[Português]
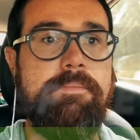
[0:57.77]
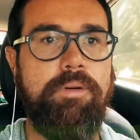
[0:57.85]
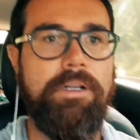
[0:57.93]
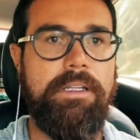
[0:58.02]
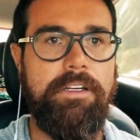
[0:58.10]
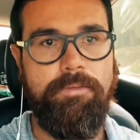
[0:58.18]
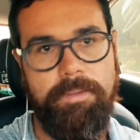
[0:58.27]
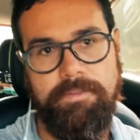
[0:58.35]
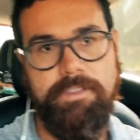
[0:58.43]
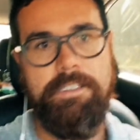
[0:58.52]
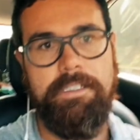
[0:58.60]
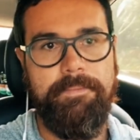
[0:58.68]
importante para
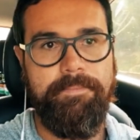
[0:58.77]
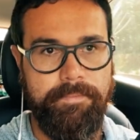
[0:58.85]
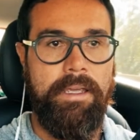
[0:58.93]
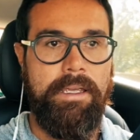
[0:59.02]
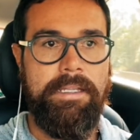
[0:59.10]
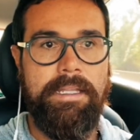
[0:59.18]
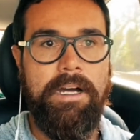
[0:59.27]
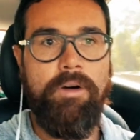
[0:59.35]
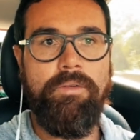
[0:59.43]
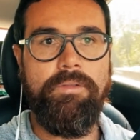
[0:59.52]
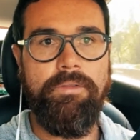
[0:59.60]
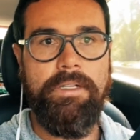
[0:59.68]
você. E
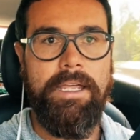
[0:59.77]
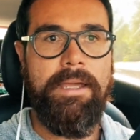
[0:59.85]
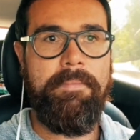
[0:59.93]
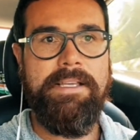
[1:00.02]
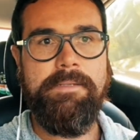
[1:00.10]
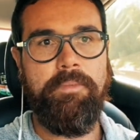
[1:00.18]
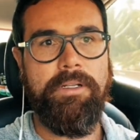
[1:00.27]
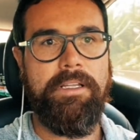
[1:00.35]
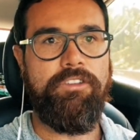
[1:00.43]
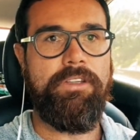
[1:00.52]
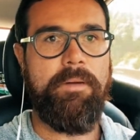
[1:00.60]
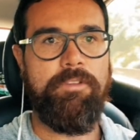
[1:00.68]
não o que, que é mais
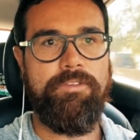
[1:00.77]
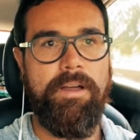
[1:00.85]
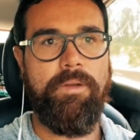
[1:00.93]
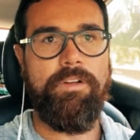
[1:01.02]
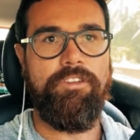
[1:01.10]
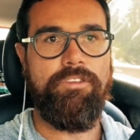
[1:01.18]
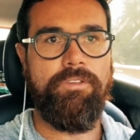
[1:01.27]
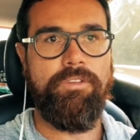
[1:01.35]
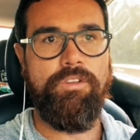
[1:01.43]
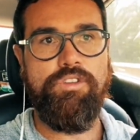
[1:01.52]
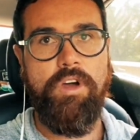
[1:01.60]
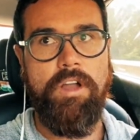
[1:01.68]
importante em termos de valores no,
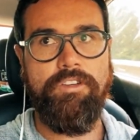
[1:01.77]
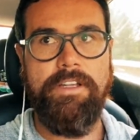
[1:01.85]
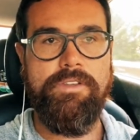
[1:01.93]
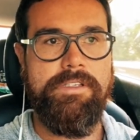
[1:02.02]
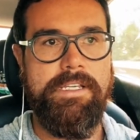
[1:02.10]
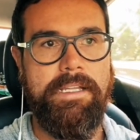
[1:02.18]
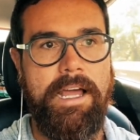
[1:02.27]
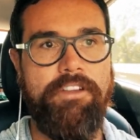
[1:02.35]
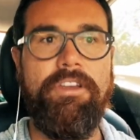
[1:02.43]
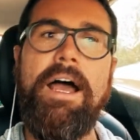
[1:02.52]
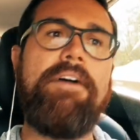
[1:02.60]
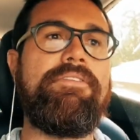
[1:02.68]
nos olhos da
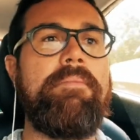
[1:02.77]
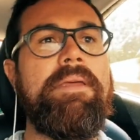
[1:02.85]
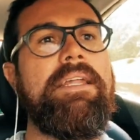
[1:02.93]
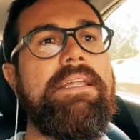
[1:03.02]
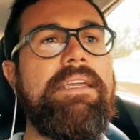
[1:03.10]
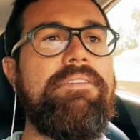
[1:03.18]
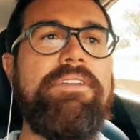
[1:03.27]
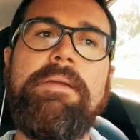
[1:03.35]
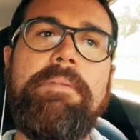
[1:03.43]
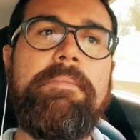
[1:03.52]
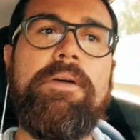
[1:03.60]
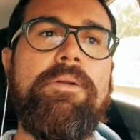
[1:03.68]
sociedade. Ah, a família tem que vir em
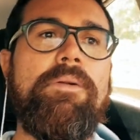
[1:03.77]
primeiro